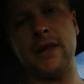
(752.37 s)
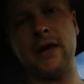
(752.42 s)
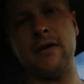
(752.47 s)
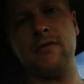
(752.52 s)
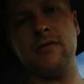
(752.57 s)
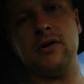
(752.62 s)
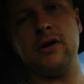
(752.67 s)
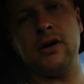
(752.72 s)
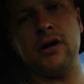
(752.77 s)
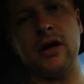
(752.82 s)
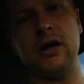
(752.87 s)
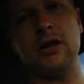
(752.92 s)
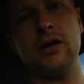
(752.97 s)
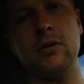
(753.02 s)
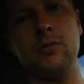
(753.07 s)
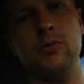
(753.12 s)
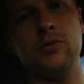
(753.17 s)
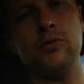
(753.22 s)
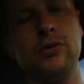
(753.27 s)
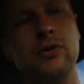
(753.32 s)
наверное,
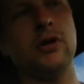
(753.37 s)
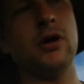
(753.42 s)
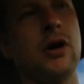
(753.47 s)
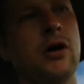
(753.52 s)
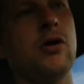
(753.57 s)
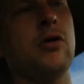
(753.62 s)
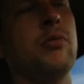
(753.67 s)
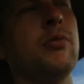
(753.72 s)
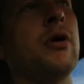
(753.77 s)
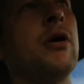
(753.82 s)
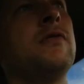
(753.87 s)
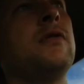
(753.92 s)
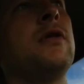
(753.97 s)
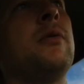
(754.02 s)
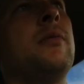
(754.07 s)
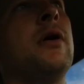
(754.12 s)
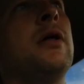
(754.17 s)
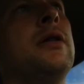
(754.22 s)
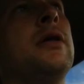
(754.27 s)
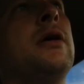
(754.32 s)
она будет на коробке
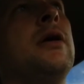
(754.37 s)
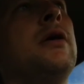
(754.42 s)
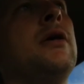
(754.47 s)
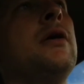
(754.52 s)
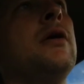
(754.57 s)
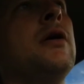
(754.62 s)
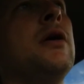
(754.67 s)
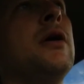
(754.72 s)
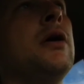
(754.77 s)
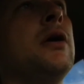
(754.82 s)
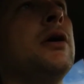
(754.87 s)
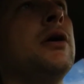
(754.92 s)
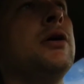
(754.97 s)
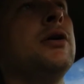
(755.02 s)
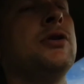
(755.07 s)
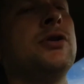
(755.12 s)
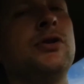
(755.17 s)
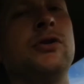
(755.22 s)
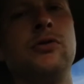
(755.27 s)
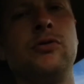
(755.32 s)
автомат и
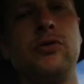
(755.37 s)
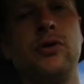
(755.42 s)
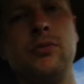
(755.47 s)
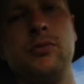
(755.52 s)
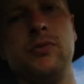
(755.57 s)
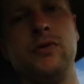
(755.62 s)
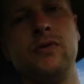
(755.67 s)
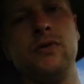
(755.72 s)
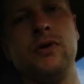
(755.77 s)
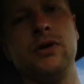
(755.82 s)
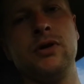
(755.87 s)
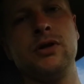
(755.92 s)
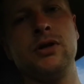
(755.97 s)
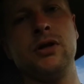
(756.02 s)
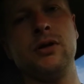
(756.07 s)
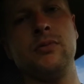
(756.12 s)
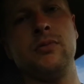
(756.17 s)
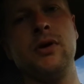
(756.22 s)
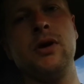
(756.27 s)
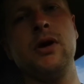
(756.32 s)
с другим
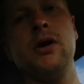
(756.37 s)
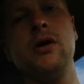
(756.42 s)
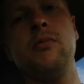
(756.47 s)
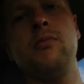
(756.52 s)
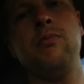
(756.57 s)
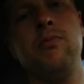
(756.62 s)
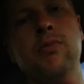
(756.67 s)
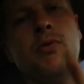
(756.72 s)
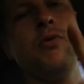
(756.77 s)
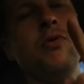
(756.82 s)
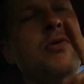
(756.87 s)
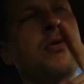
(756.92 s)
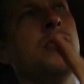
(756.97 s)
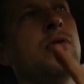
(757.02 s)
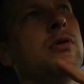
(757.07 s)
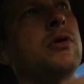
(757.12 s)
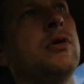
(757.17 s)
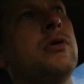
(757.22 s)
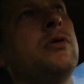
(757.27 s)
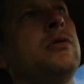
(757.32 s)
двигателем.
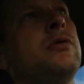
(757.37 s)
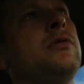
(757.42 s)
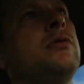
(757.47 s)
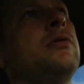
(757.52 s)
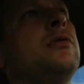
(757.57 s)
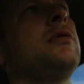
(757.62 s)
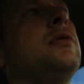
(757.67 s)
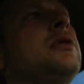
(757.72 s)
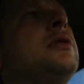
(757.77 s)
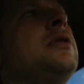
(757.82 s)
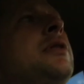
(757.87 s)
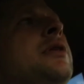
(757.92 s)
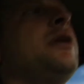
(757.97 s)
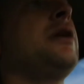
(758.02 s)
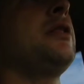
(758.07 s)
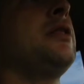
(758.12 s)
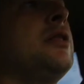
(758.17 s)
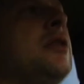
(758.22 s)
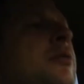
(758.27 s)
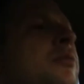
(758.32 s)
По
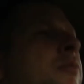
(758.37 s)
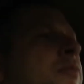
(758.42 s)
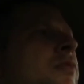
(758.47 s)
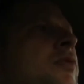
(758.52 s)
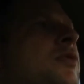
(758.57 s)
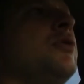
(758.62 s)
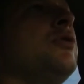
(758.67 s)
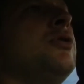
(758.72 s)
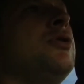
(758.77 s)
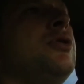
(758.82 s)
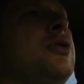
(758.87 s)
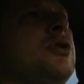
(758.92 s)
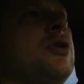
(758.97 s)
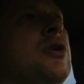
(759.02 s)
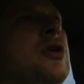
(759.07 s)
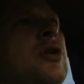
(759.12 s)
данным, то есть,